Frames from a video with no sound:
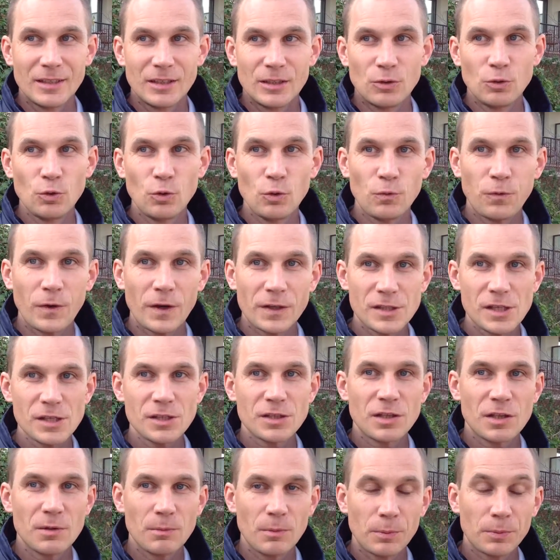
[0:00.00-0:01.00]
Ну,
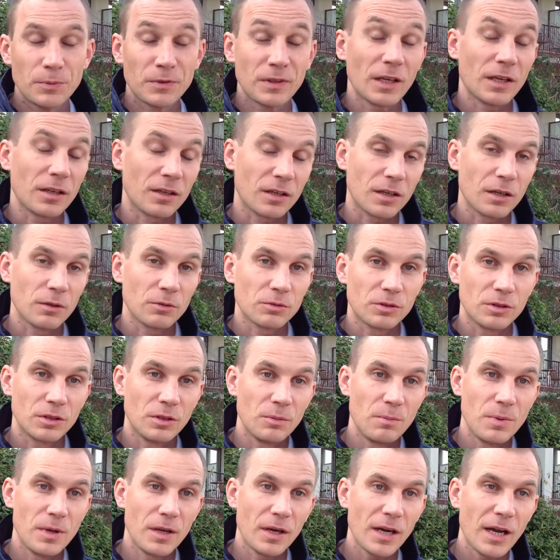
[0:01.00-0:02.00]
фактически мы постоянно кого-то
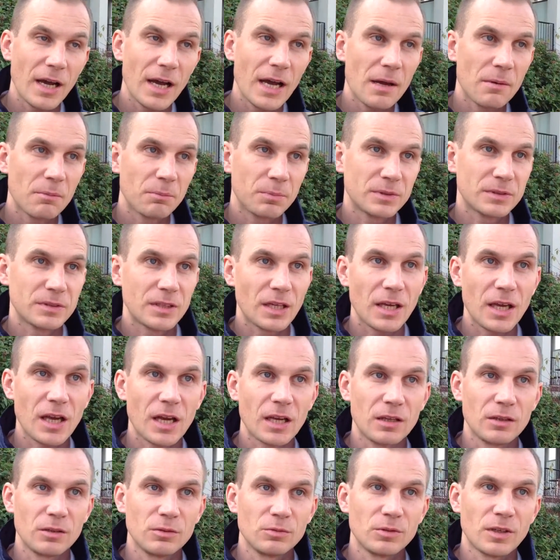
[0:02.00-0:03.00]
добираем,
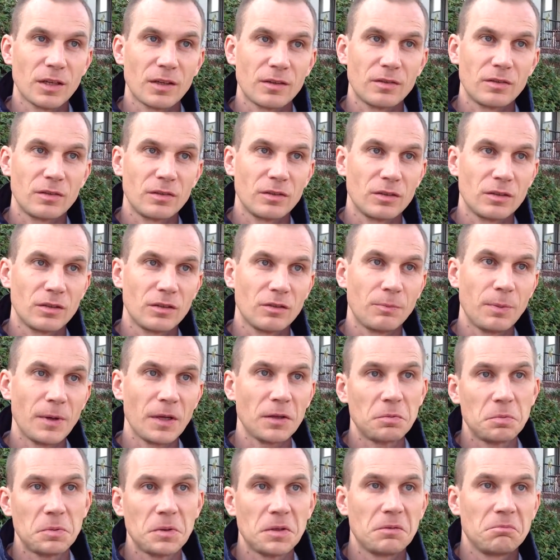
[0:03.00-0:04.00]
постоянно у нас, э, в
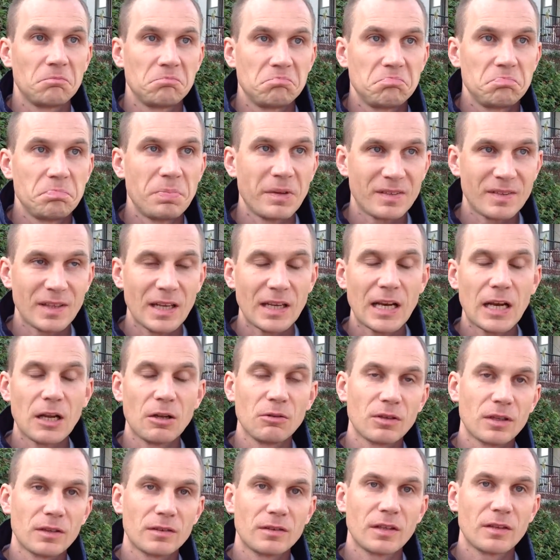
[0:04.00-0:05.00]
принципе,
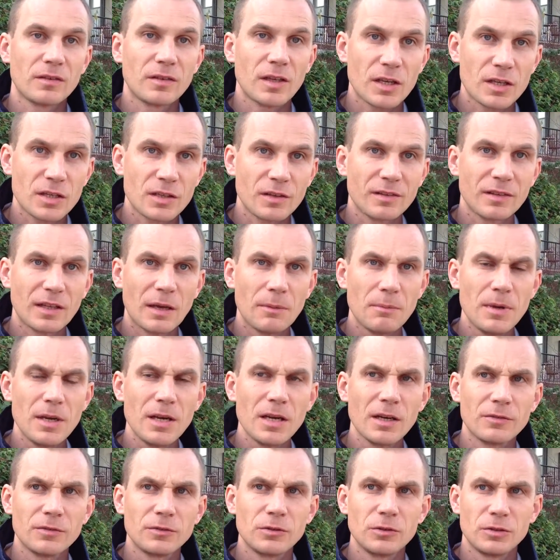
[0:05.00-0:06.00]
персонал у нас достаточно
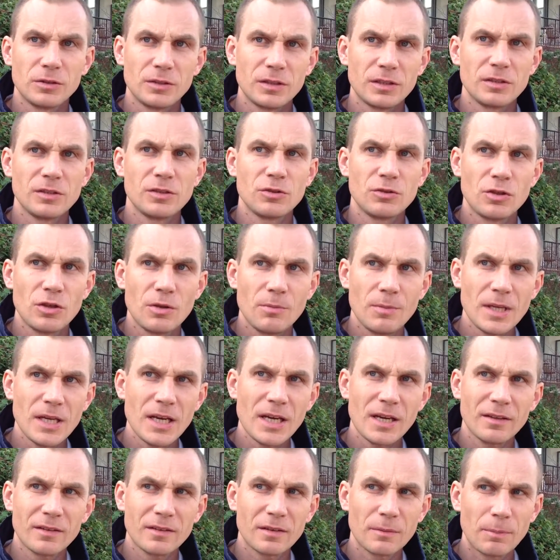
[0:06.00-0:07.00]
стабильно, все, здесь ничего не
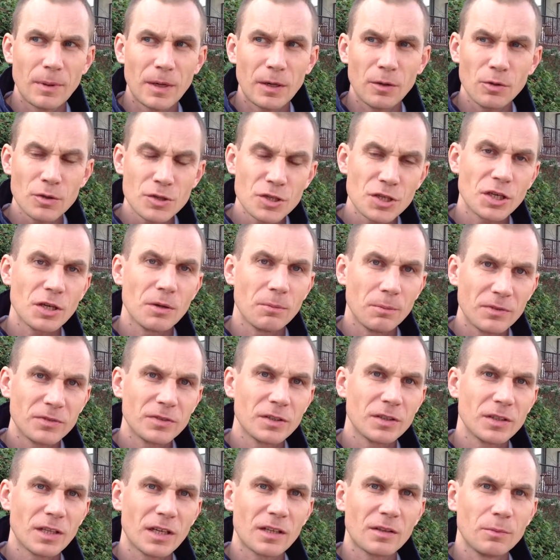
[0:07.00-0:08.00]
меняется. Погонщика мы
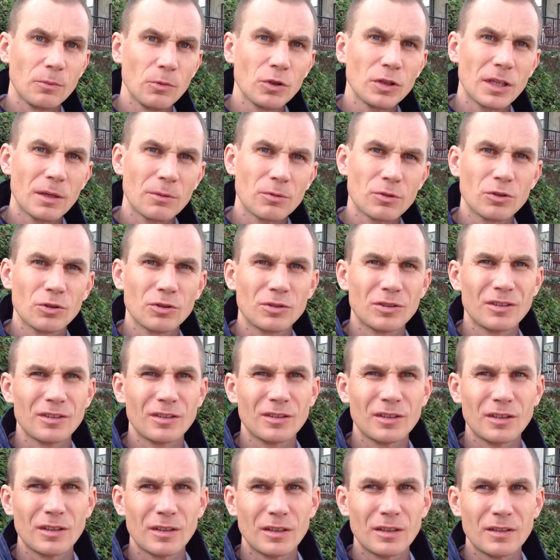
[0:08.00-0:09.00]
всегда смотрим,
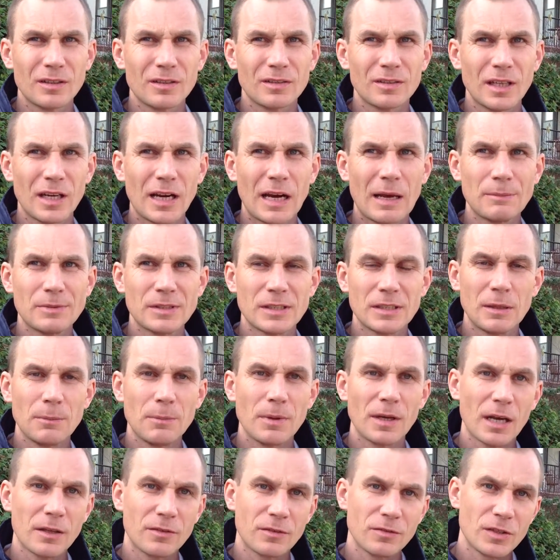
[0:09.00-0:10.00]
что-то э, стараемся
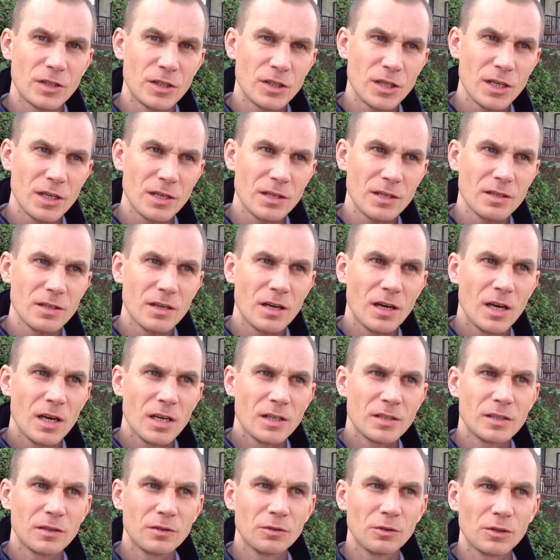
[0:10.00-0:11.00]
добирать в течение
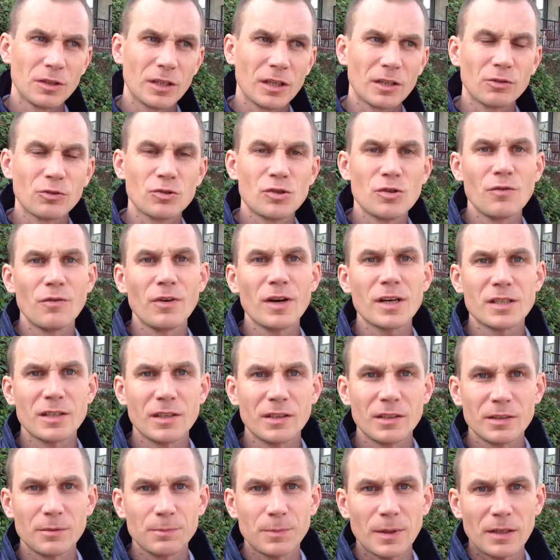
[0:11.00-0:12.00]
сезона. Это очень важно
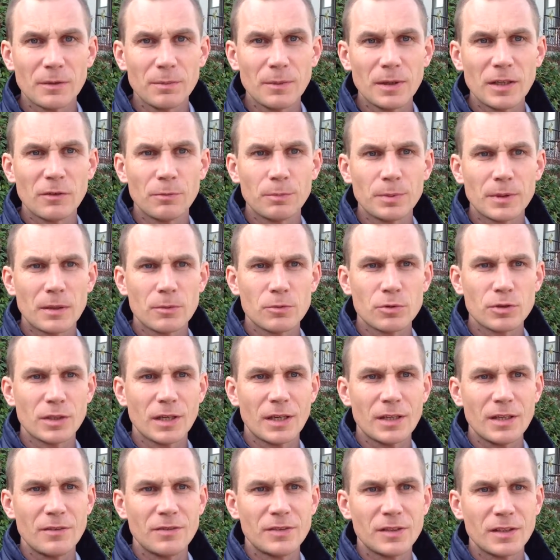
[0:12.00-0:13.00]
для спортсменов, потому что
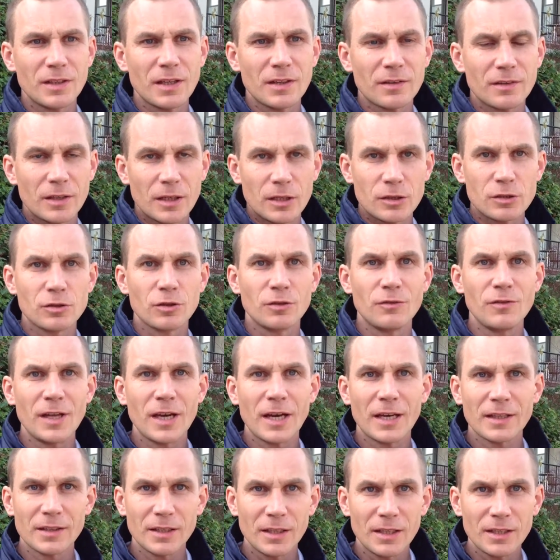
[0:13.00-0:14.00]
они всегда знают, что
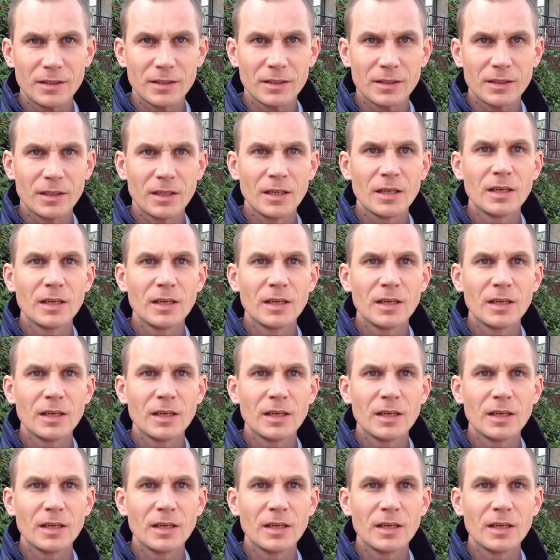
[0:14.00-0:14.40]
двери открыты,